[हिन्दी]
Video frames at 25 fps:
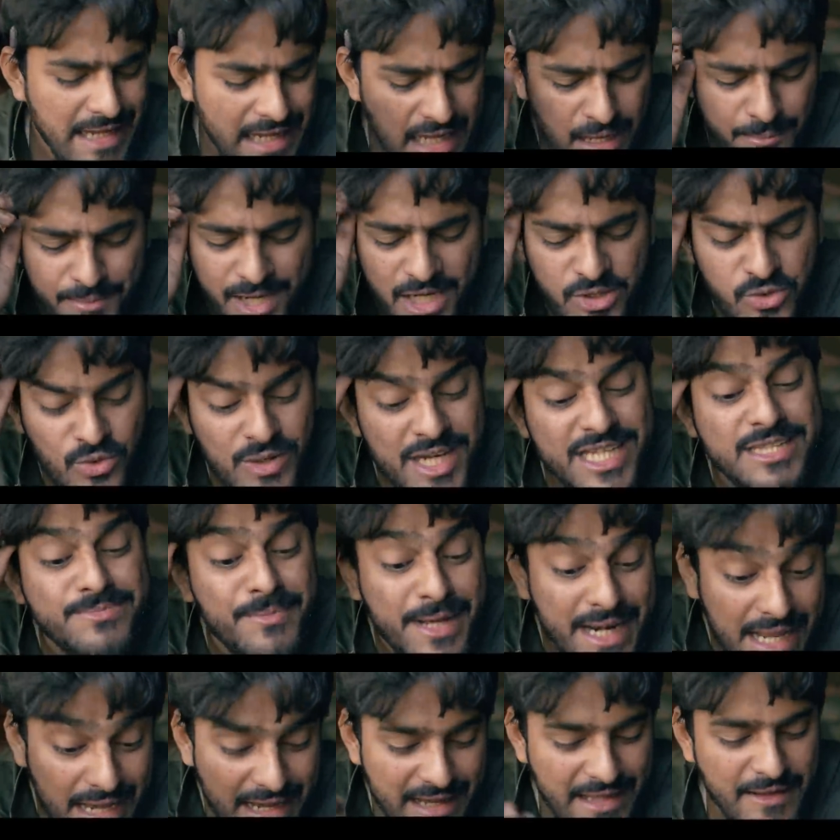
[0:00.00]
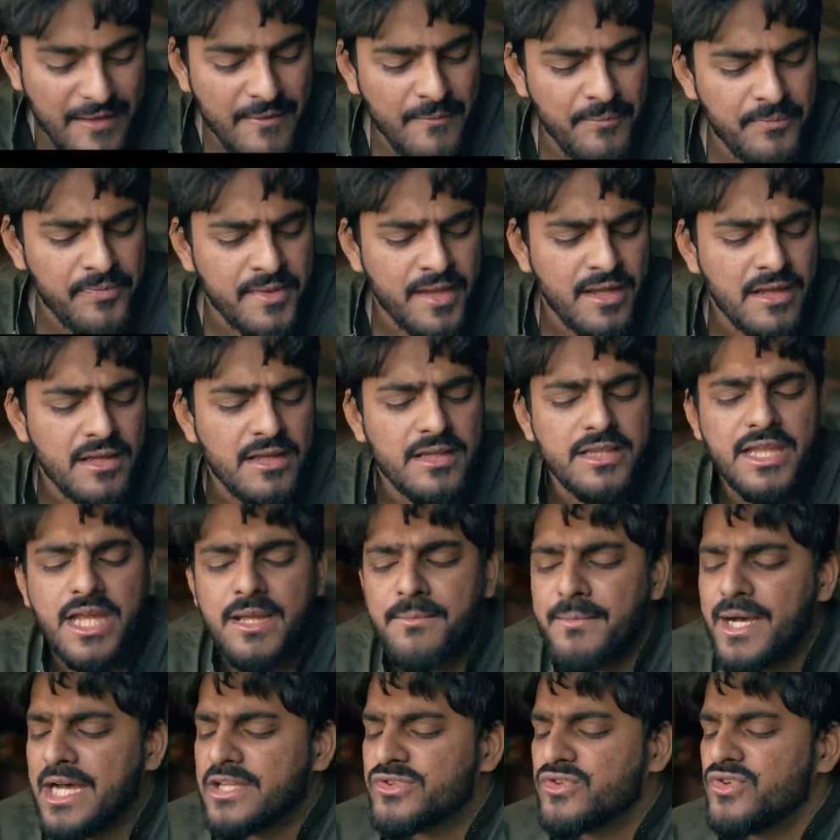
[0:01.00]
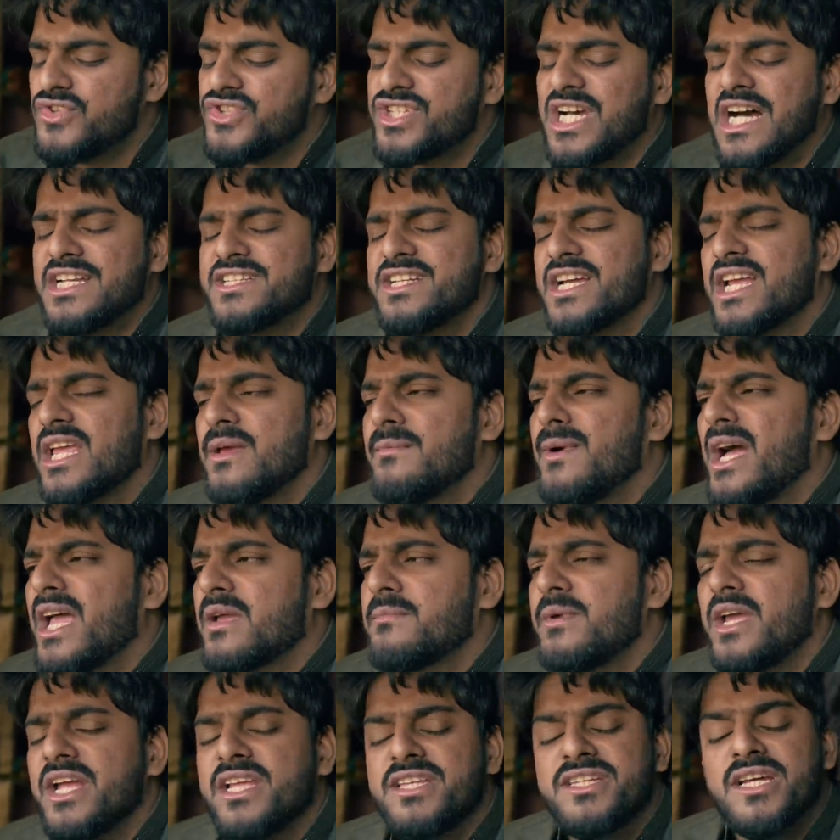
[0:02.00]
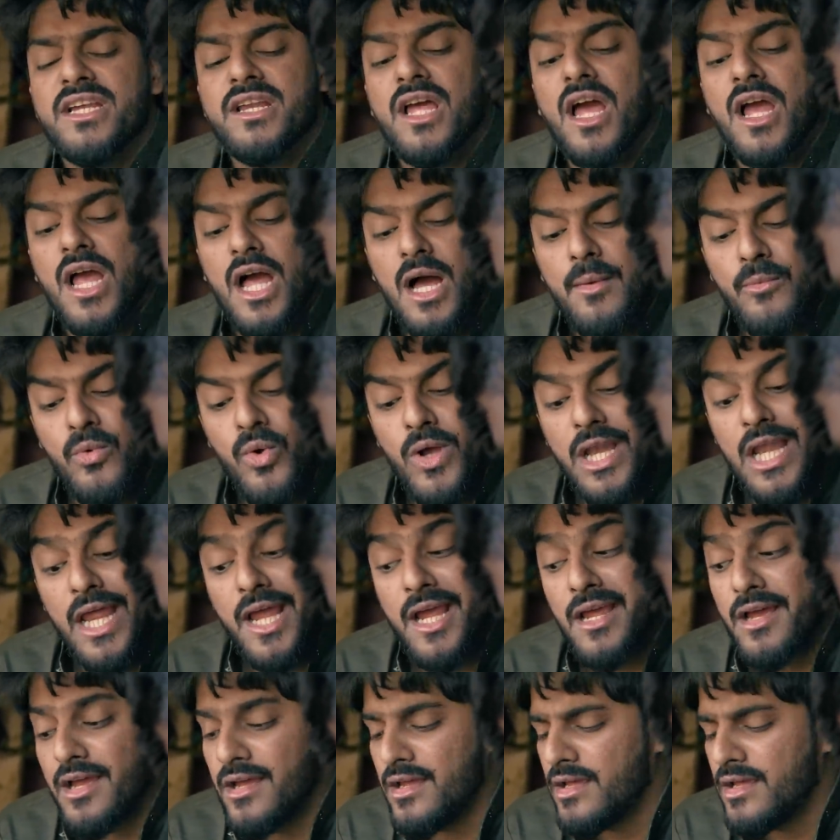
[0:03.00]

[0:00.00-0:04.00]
एक काम कर तू लिस्ट बना तो एक बात सुन चाचा की बाइक में इंजन का काम हुआ लिख